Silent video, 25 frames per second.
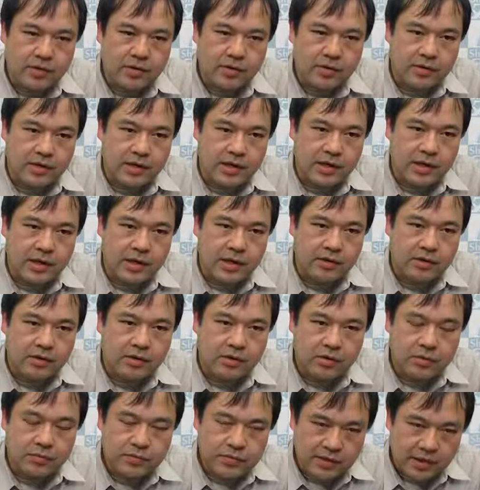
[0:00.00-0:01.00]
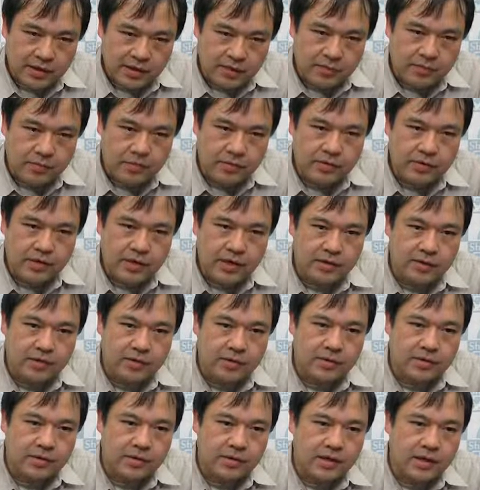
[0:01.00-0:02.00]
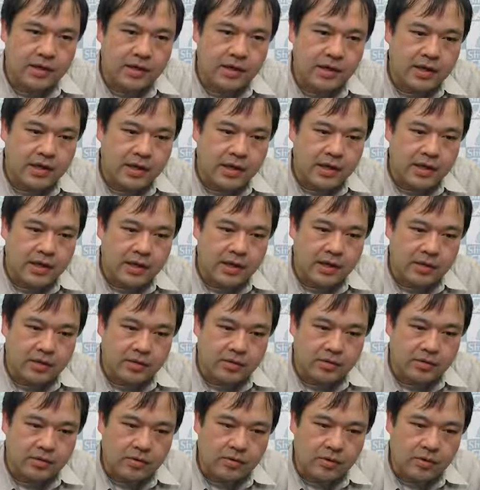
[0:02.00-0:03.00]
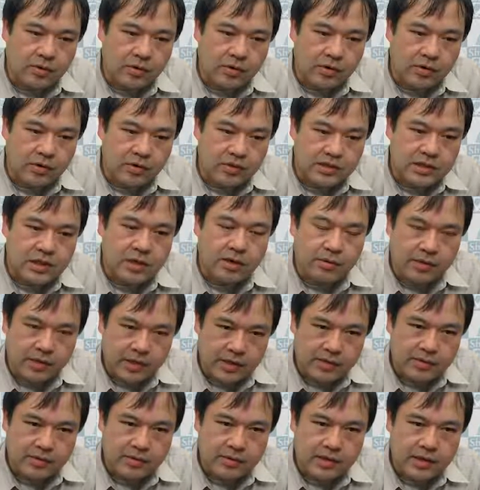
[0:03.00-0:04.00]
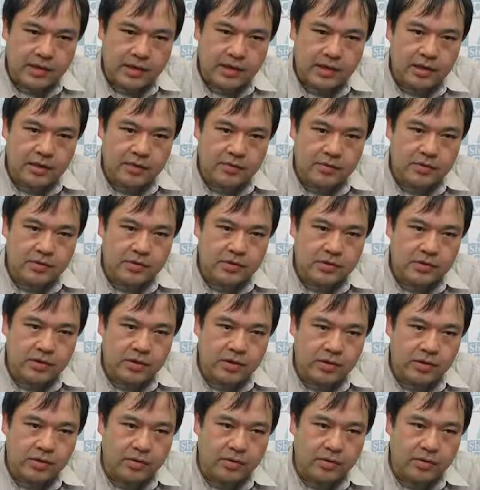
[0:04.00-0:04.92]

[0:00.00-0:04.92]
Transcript: ようにより深く潜れるように、した方がいいと。だけれどもそれ